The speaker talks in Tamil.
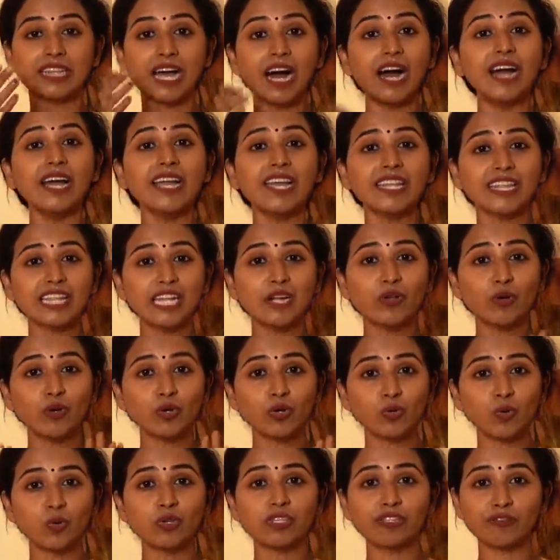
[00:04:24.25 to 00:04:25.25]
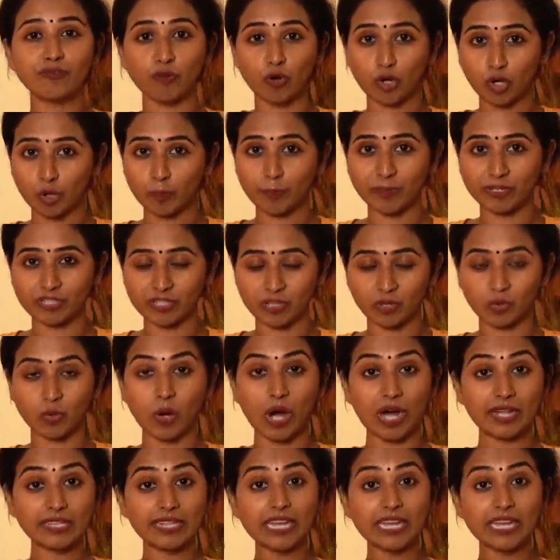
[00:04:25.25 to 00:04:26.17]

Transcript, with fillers: தான் எந்த அளவுக்கு ரூல்ஸ் ஃபாலோ பண்றாங்களோ